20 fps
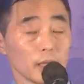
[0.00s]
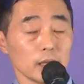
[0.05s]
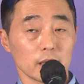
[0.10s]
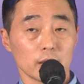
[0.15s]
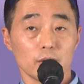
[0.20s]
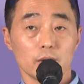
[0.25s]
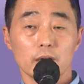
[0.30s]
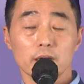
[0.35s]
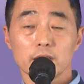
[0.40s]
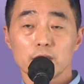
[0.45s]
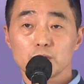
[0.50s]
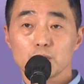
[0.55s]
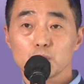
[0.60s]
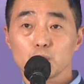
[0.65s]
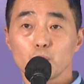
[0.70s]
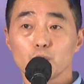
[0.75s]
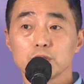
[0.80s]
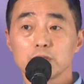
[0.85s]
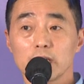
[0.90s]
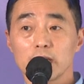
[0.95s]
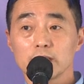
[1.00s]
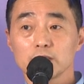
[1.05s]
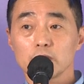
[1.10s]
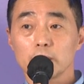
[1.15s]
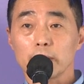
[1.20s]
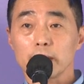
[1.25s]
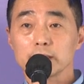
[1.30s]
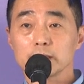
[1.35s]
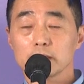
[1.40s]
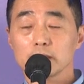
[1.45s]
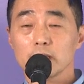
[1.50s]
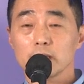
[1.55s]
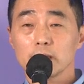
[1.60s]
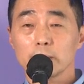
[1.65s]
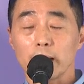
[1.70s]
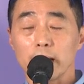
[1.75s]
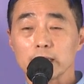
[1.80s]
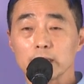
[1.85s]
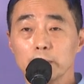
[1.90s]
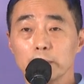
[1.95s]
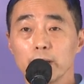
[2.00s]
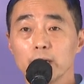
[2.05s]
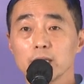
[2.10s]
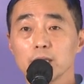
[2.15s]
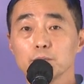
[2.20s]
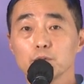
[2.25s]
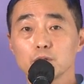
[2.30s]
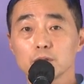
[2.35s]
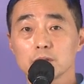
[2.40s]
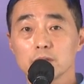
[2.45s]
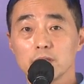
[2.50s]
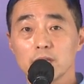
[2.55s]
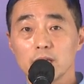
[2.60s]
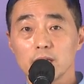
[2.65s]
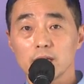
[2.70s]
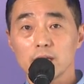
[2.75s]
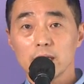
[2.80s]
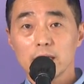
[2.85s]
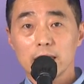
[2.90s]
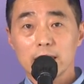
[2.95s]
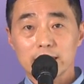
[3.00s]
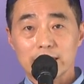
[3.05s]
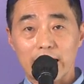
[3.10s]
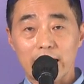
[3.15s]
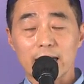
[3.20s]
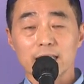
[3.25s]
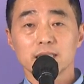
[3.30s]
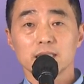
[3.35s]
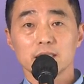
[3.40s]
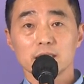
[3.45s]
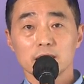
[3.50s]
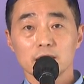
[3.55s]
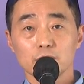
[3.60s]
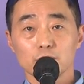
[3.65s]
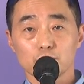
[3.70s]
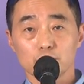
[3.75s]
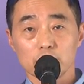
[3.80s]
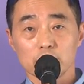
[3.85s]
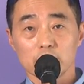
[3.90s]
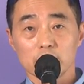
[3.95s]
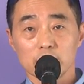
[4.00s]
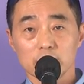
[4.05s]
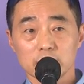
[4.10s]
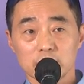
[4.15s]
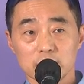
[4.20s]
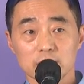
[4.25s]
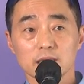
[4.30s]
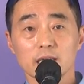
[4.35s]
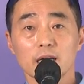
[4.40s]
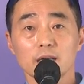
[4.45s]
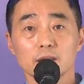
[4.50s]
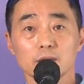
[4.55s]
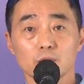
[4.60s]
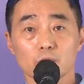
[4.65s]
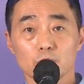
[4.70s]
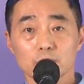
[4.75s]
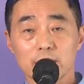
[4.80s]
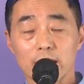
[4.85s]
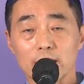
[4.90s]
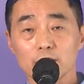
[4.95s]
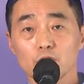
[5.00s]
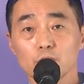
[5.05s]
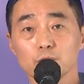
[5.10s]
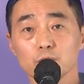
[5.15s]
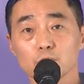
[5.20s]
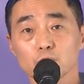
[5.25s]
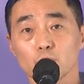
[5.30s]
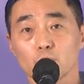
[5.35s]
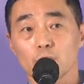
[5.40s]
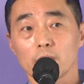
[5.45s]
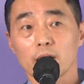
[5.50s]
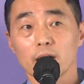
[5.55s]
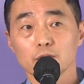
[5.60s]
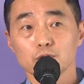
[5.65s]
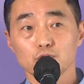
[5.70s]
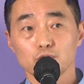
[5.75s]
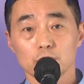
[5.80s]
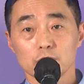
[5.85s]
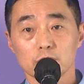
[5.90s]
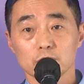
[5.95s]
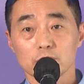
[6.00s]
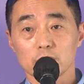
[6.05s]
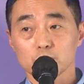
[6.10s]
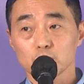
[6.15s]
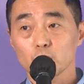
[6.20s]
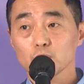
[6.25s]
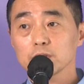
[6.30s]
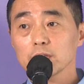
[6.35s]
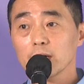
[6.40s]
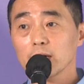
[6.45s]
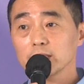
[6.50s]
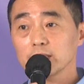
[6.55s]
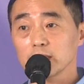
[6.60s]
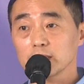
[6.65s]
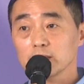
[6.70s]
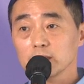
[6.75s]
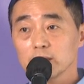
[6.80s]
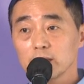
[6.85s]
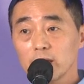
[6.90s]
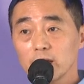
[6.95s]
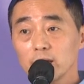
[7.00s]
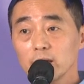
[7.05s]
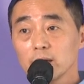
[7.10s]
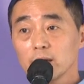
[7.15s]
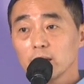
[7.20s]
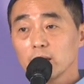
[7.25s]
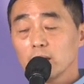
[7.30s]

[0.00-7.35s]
그렇게 돼서 도시 안에서 발생되는 많은 폐기물들이 다시 우리 시장으로 산업으로 돌아갈 수 있는 이제 소재가 되는데